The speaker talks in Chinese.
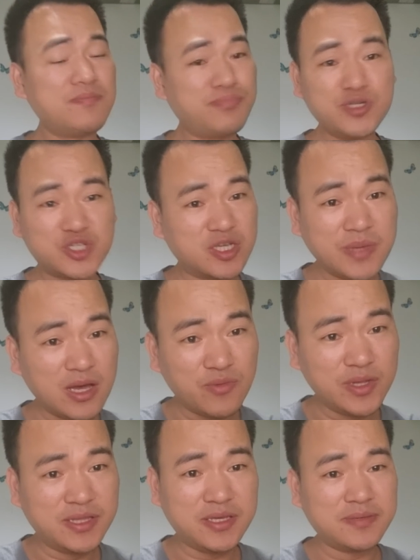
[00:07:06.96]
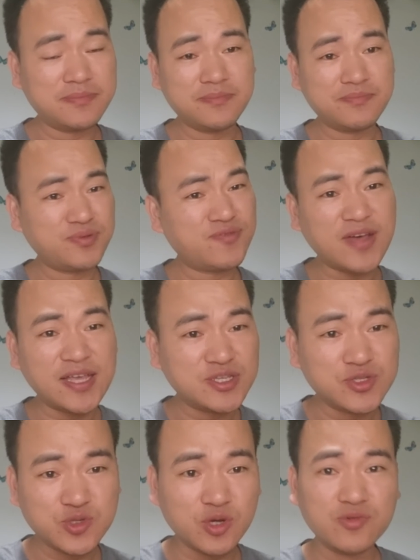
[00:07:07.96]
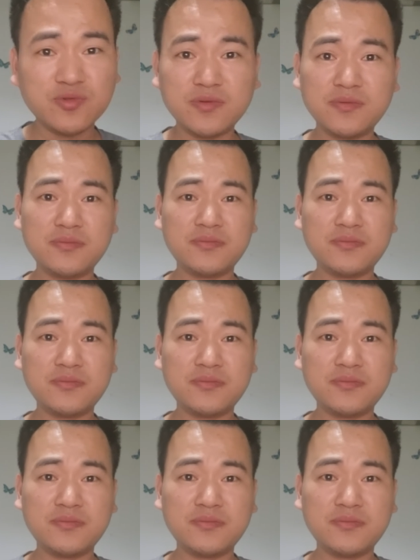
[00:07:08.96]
不直面问题，不反省错误，